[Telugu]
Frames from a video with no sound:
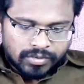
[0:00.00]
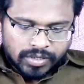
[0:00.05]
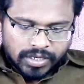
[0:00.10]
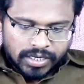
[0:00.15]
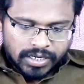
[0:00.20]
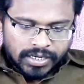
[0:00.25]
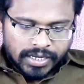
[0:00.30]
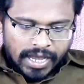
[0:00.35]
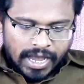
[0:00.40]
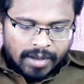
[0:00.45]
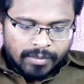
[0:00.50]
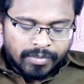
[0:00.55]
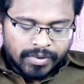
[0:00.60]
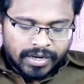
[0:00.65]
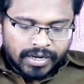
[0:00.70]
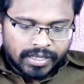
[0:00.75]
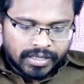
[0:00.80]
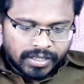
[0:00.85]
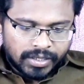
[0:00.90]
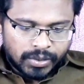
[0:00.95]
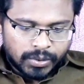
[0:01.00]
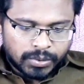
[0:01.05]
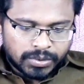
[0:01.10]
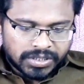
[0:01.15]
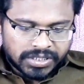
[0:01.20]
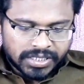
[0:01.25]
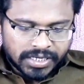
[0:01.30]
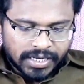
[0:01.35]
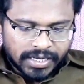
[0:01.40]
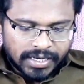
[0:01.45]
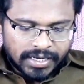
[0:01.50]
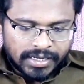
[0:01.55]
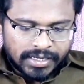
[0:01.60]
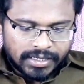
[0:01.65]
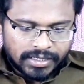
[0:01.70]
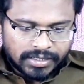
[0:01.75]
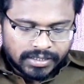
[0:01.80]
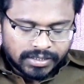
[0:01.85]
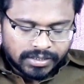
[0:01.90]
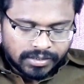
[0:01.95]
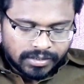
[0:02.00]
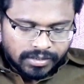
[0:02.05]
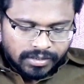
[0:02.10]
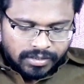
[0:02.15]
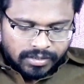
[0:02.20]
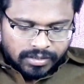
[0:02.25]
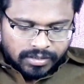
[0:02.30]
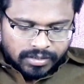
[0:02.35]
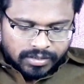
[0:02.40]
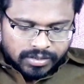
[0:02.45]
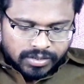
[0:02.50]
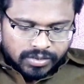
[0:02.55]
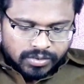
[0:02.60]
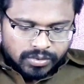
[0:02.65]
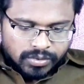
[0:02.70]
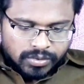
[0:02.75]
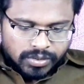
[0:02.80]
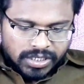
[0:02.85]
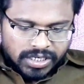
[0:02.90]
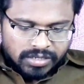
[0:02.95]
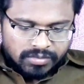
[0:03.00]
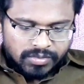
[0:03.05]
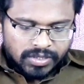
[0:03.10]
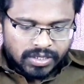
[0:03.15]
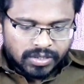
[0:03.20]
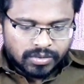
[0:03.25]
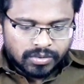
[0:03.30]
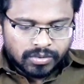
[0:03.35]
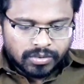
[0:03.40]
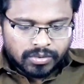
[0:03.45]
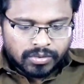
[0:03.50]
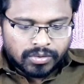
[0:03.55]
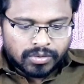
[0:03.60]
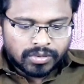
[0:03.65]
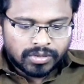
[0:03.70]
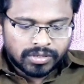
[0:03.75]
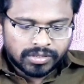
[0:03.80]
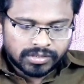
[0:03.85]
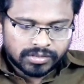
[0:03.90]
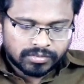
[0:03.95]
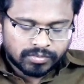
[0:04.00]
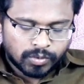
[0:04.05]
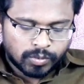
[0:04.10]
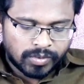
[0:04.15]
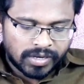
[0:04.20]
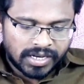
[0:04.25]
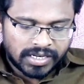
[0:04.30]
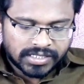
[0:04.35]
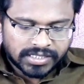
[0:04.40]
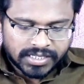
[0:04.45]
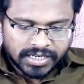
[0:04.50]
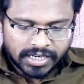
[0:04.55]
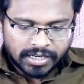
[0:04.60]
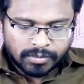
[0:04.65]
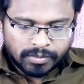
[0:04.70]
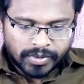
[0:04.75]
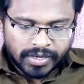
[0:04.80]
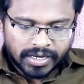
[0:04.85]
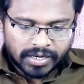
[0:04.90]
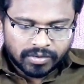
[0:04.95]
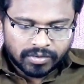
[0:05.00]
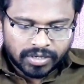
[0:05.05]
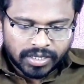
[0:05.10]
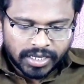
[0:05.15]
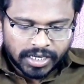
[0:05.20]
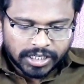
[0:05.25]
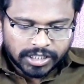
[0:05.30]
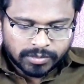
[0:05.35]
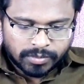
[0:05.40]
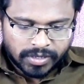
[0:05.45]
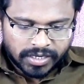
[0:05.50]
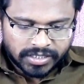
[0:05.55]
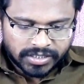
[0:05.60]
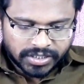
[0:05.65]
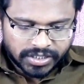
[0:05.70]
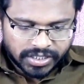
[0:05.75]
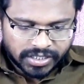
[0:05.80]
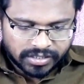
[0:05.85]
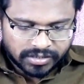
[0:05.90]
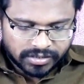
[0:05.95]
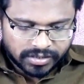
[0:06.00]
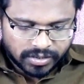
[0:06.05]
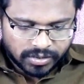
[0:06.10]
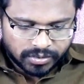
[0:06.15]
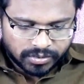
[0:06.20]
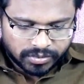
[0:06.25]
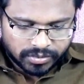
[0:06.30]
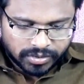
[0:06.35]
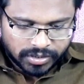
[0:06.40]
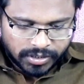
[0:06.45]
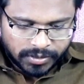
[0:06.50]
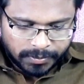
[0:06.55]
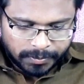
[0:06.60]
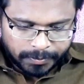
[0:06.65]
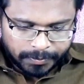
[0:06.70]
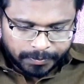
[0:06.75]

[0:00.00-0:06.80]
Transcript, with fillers: ఒక యాప్ అనేది యూజ్ చేయాలి సో నేను మీకు మొబైల్ స్క్రీన్ పైన కూడా ఎక్స్ప్లెయిన్ చేయడం జరుగుతుంది